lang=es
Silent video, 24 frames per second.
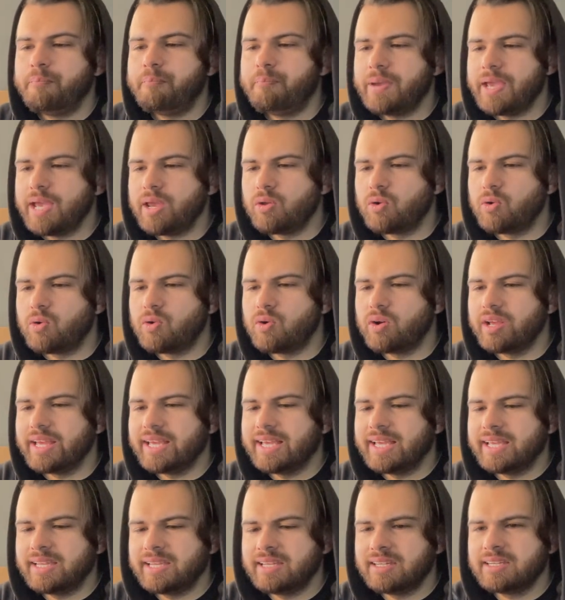Pero
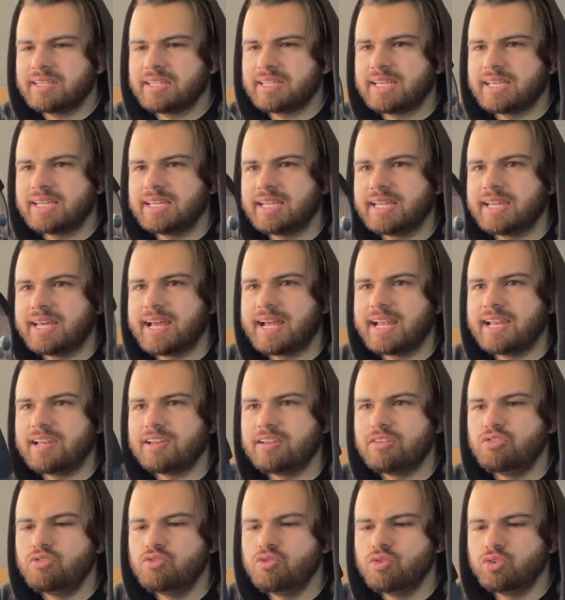en general
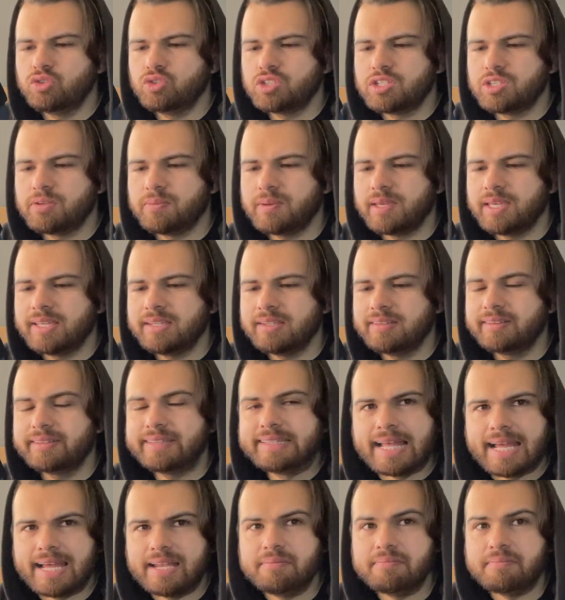no se ven
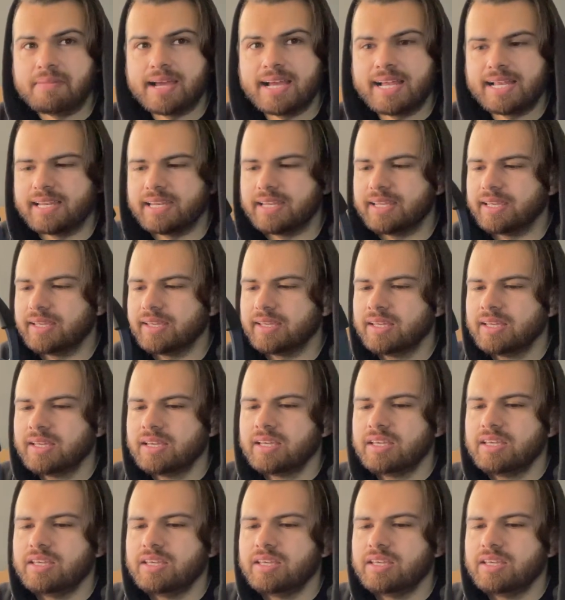tan mal, ¿eh?